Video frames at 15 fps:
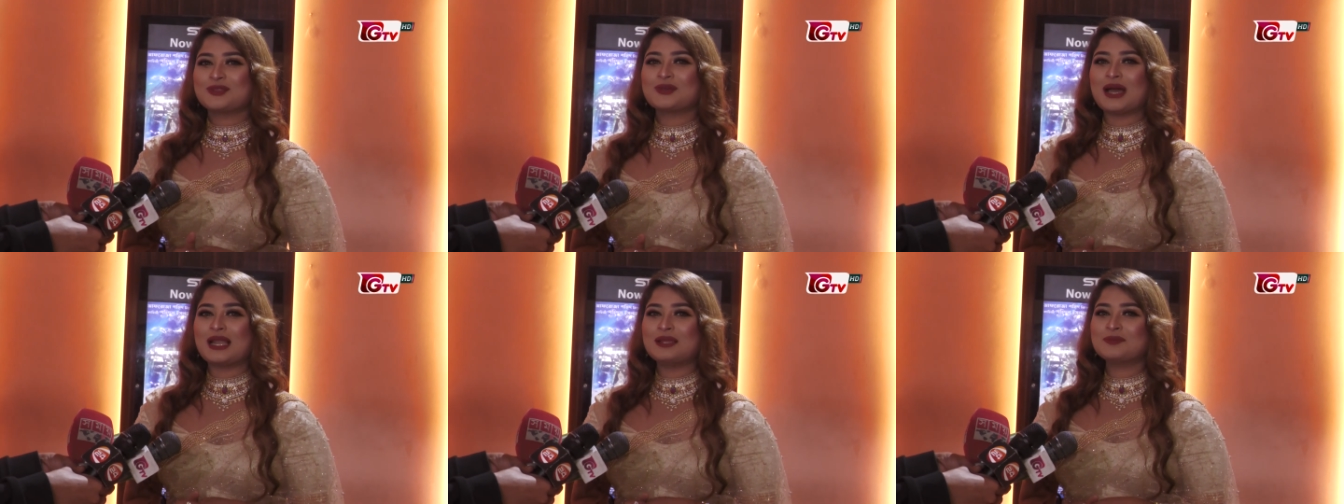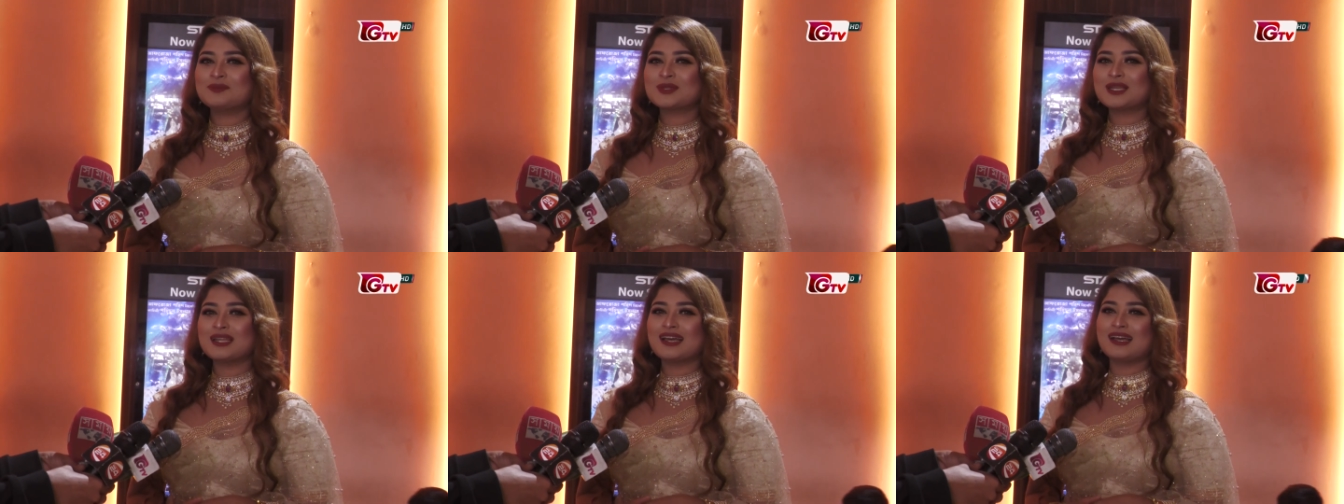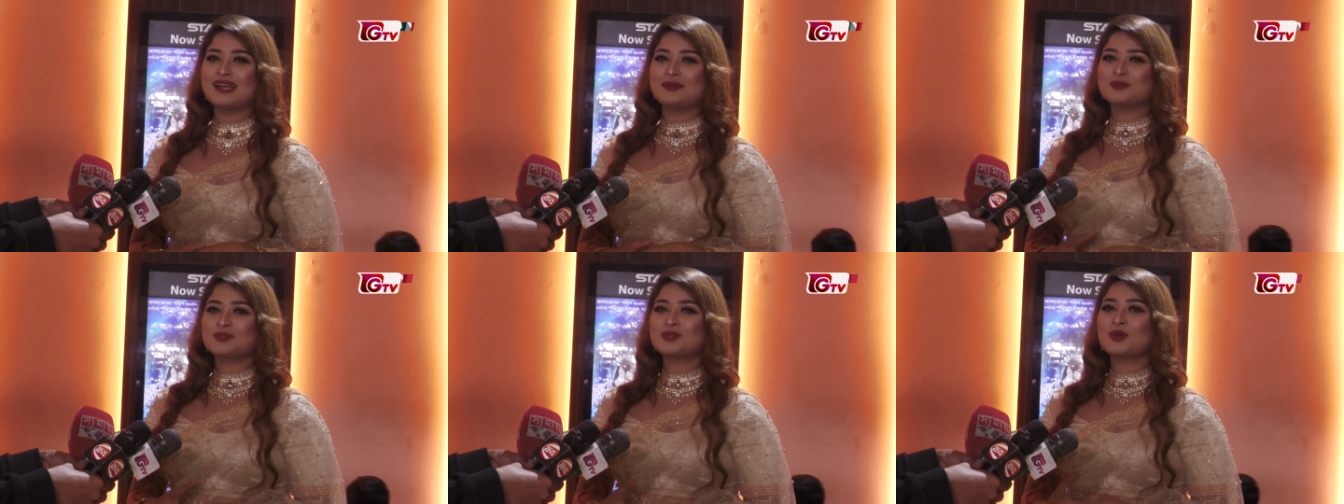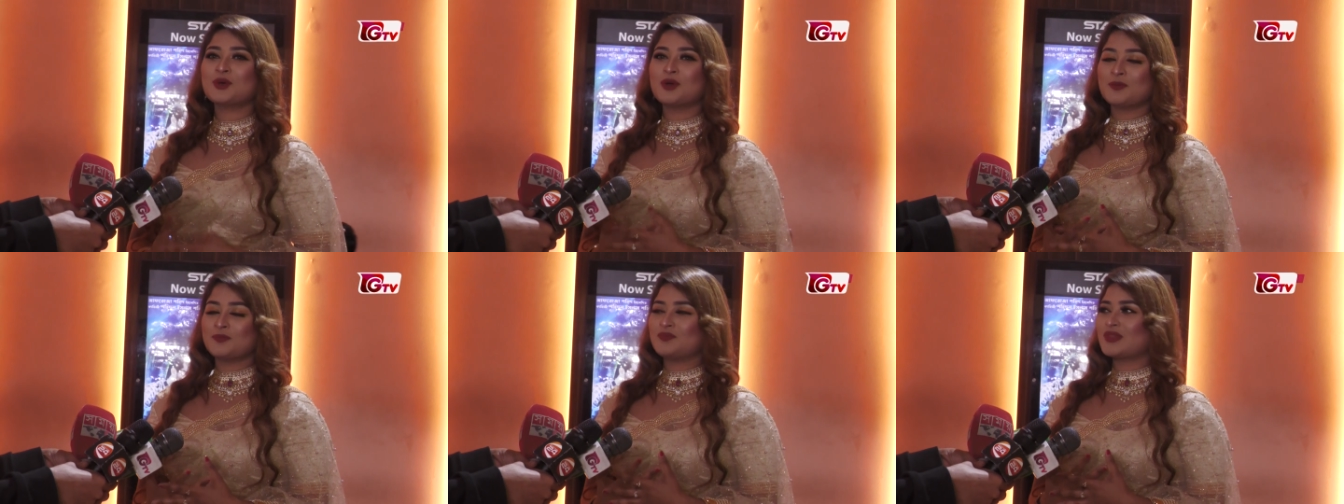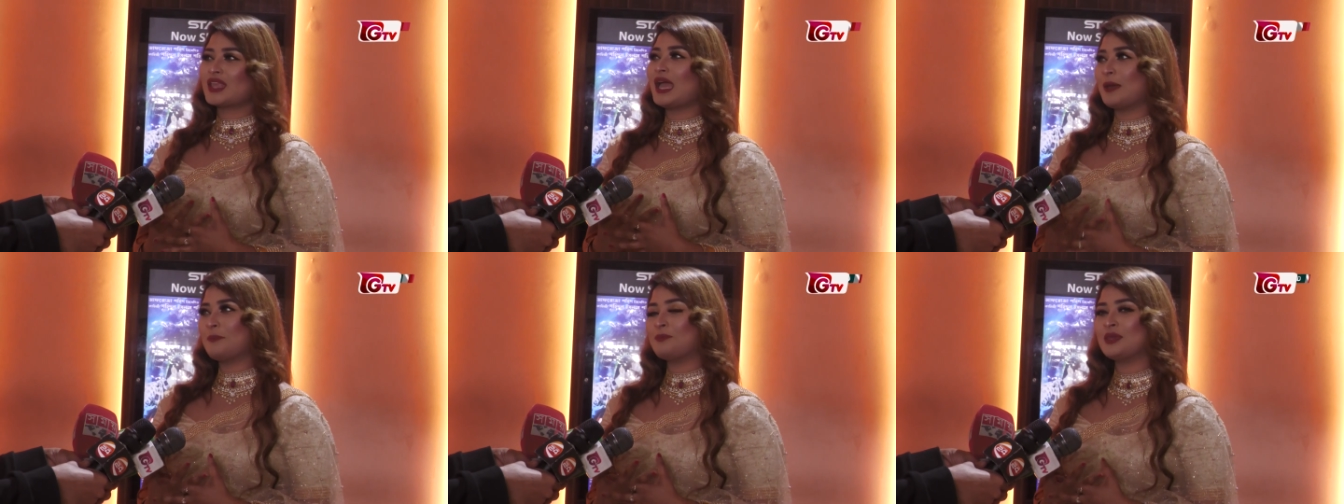তো আলহামদুলিল্লাহ আই এম সো
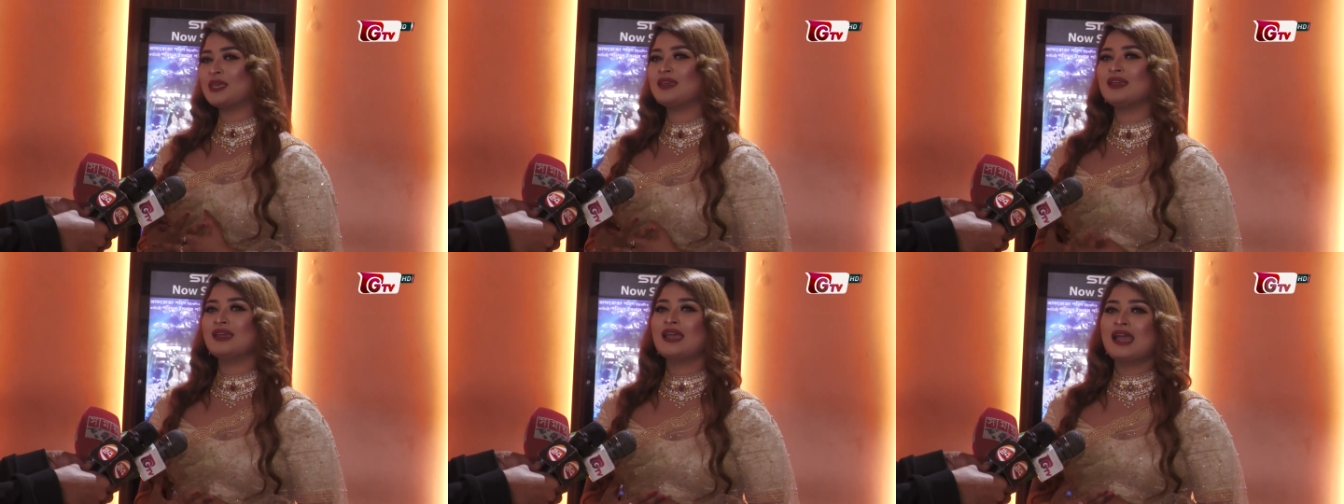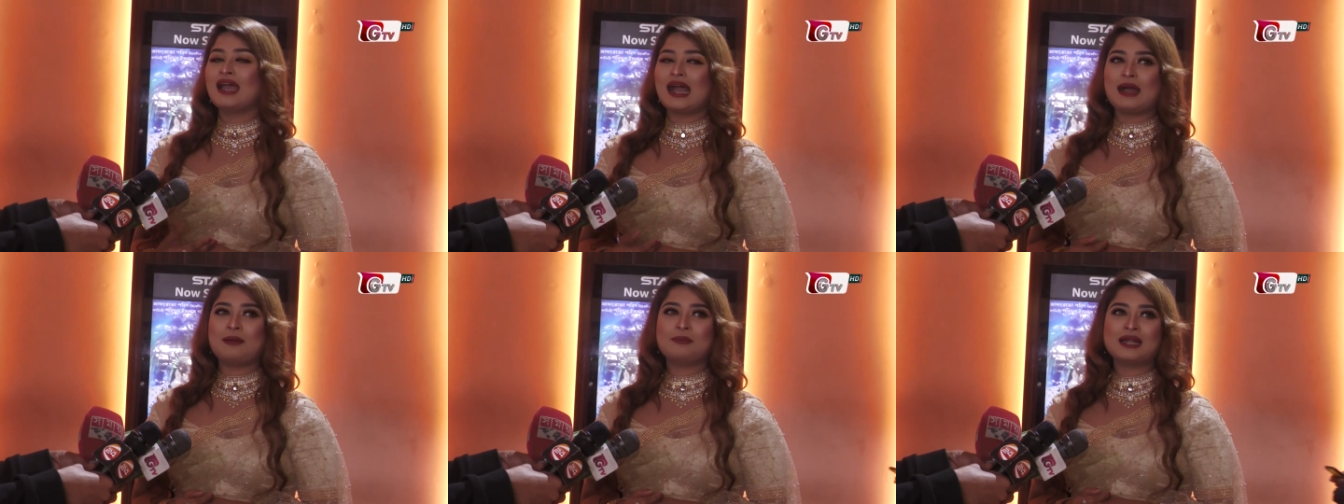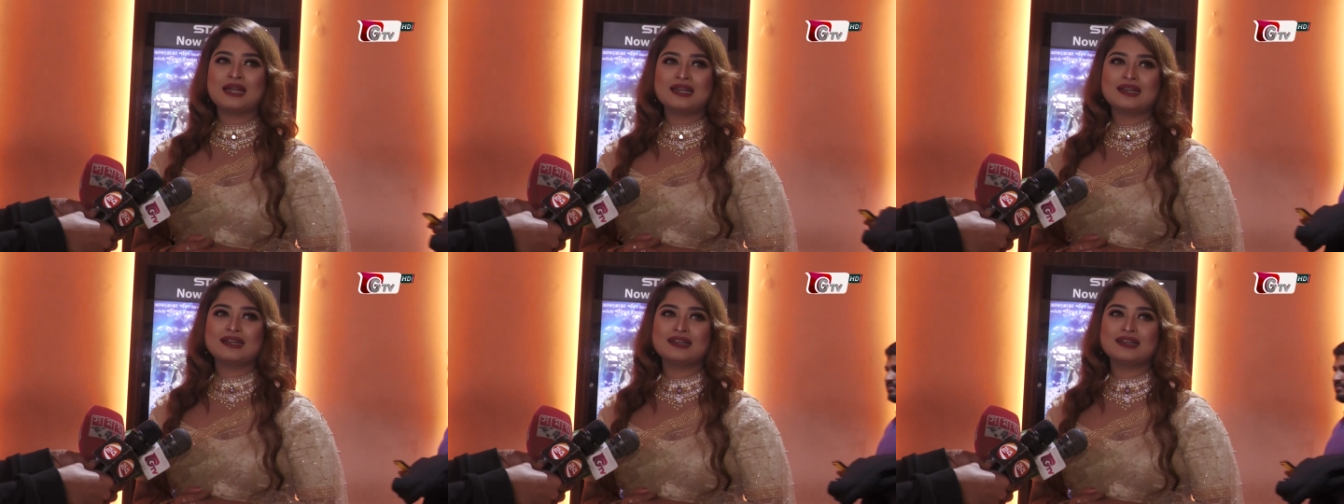হ্যাপি আমার